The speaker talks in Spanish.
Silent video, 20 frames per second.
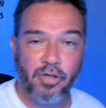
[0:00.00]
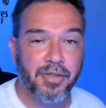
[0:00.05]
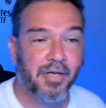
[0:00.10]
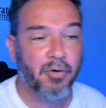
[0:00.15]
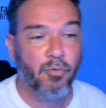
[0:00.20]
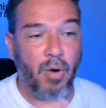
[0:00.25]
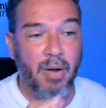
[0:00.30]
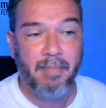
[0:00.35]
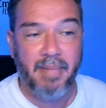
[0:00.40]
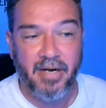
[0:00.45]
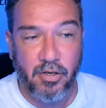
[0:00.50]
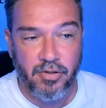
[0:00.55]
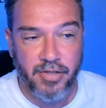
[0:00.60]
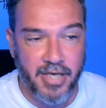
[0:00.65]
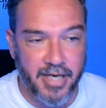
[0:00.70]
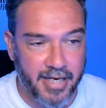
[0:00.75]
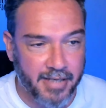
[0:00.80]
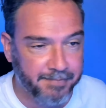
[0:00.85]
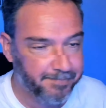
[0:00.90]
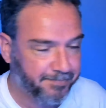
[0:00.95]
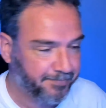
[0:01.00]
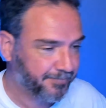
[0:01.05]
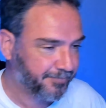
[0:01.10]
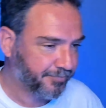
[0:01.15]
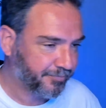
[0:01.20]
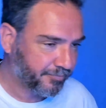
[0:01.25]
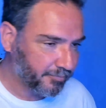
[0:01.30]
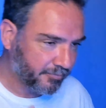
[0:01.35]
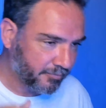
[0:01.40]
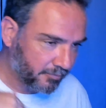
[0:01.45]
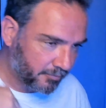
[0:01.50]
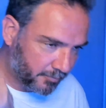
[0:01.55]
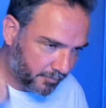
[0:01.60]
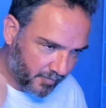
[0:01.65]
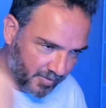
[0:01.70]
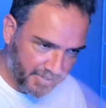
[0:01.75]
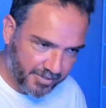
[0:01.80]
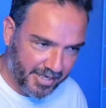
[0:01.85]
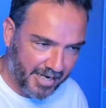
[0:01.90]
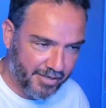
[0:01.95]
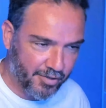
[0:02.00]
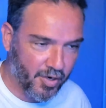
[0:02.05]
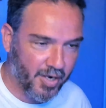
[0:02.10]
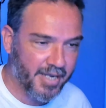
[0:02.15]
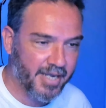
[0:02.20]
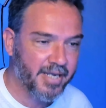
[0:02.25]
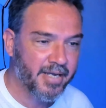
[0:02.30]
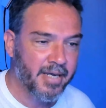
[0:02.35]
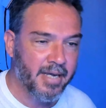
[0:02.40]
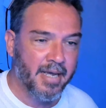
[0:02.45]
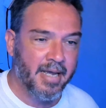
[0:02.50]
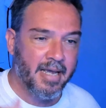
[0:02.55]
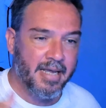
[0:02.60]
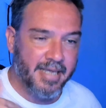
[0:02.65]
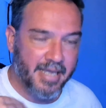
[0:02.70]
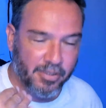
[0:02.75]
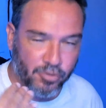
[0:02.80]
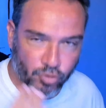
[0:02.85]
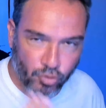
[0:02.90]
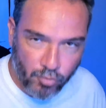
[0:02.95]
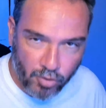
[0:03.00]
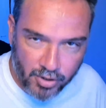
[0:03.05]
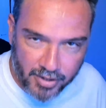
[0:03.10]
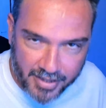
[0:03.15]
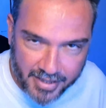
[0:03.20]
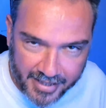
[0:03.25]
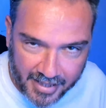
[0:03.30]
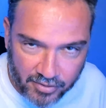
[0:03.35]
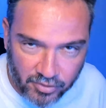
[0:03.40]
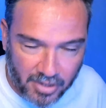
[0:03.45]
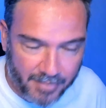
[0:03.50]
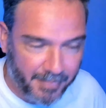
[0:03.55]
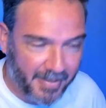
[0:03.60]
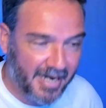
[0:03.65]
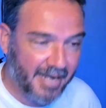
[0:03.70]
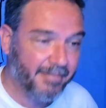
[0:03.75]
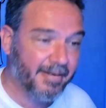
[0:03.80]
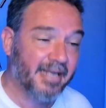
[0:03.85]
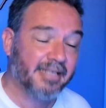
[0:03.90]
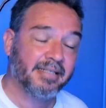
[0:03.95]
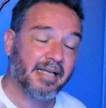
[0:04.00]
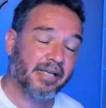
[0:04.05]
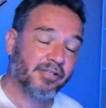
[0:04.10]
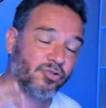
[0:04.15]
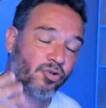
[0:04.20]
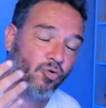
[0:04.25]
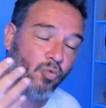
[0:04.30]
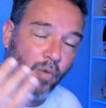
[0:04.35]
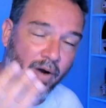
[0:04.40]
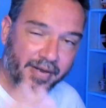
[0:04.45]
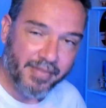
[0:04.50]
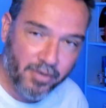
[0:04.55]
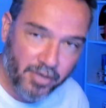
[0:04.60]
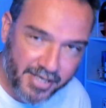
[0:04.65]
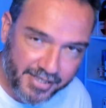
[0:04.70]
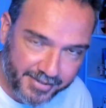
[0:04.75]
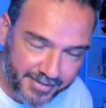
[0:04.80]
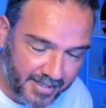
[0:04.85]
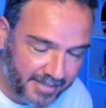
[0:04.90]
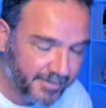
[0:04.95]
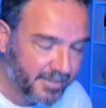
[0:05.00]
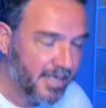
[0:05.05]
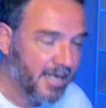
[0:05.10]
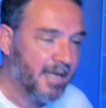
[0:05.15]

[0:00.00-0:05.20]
Juanma Rodríguez salió ahí y estuvo dedicándole palabras a esos guardiolistas,